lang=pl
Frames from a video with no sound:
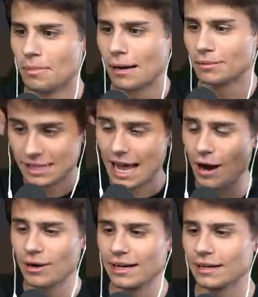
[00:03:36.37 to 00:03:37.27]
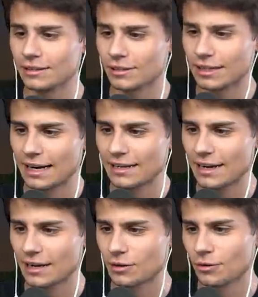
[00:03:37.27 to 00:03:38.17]
Mam cały totalnie
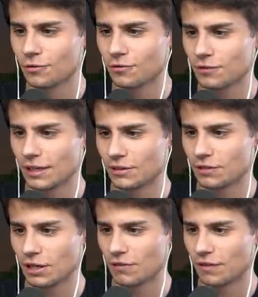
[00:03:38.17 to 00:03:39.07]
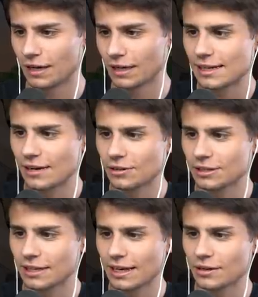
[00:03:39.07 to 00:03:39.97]
eków tych, w kilofach.
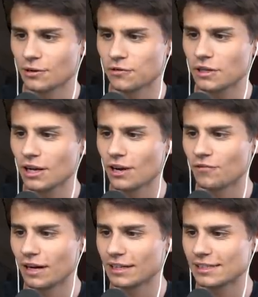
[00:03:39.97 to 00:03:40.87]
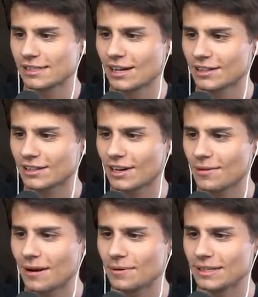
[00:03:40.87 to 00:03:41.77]
Salutkie eku w kilofach, co to
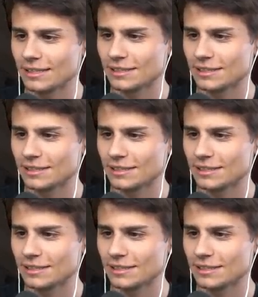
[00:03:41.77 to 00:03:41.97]
ma być?